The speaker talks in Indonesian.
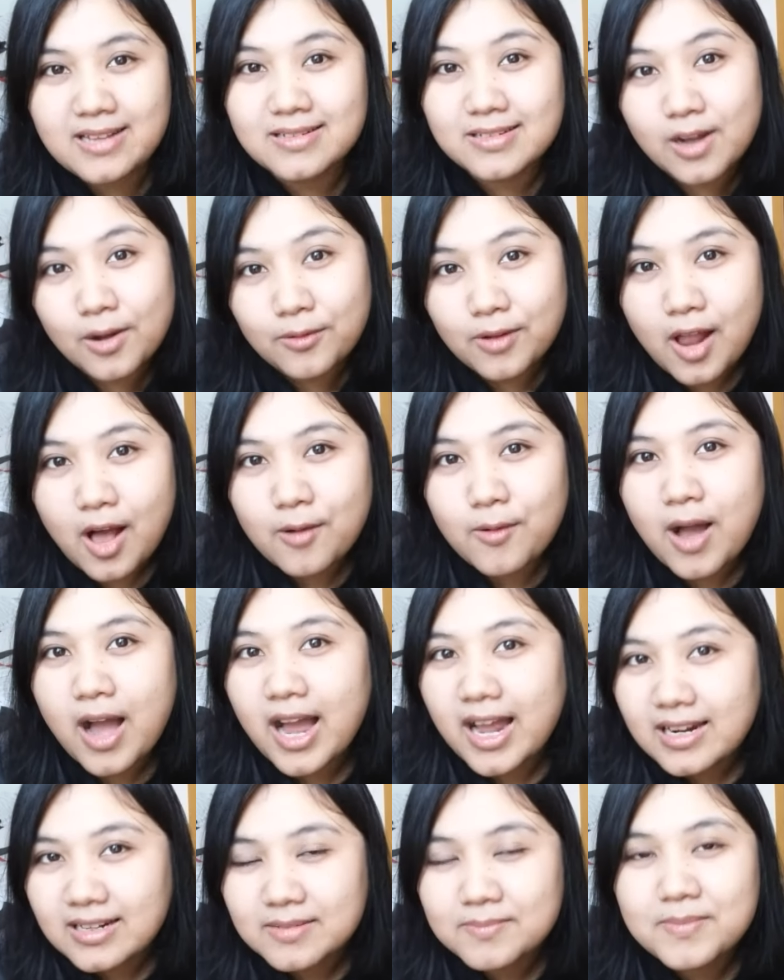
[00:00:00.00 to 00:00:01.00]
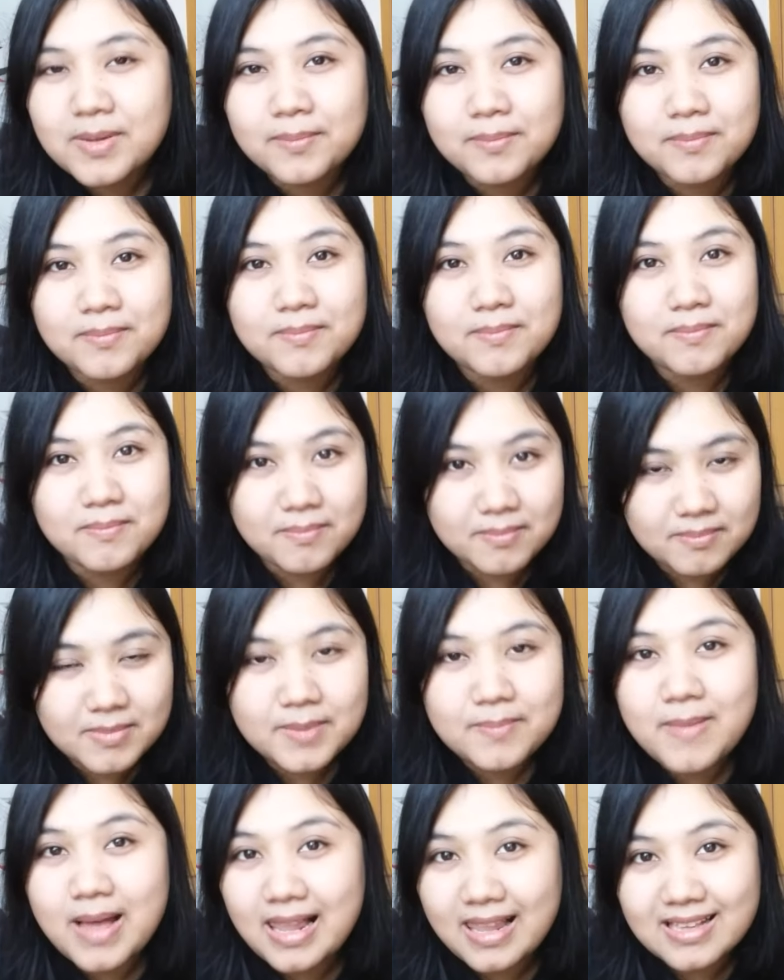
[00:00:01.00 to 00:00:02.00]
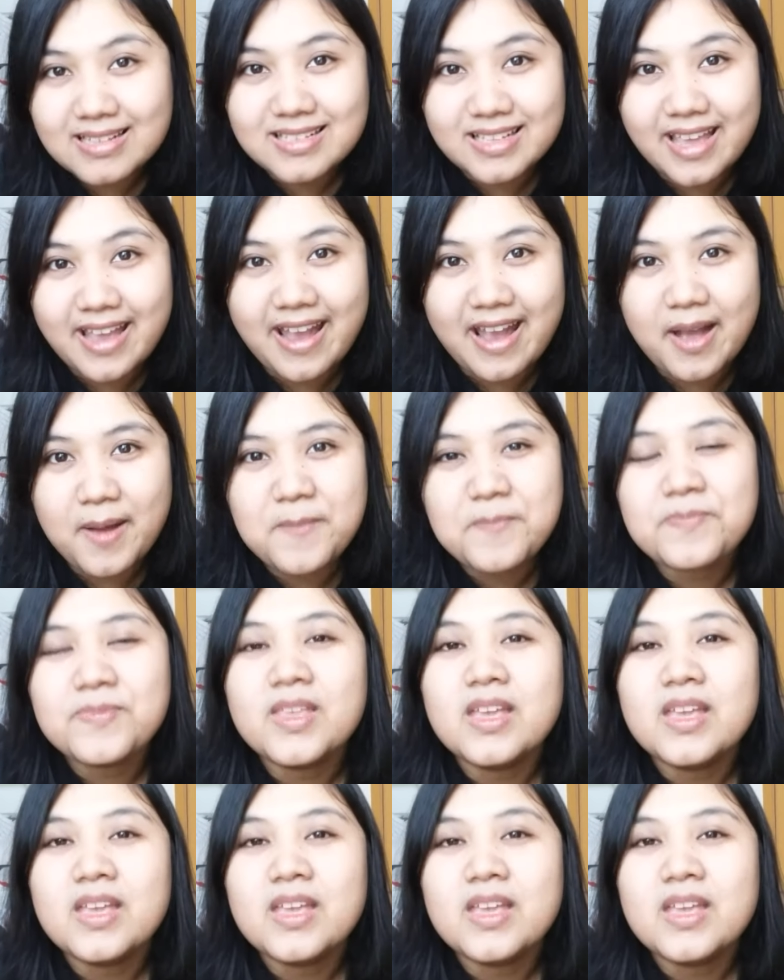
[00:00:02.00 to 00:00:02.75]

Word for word: Insya Allah aku akan mem membalasnya ya.